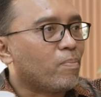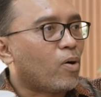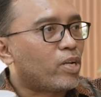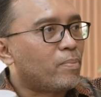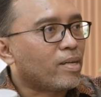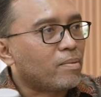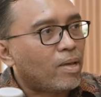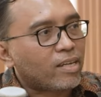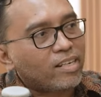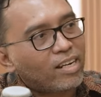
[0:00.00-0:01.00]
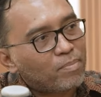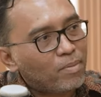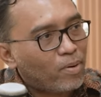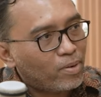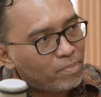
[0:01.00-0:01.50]
Pak Onim kan udah kan ada nama
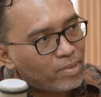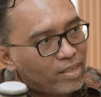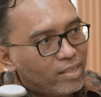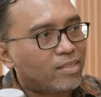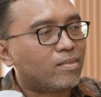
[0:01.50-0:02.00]
Pak Onimnya hmm,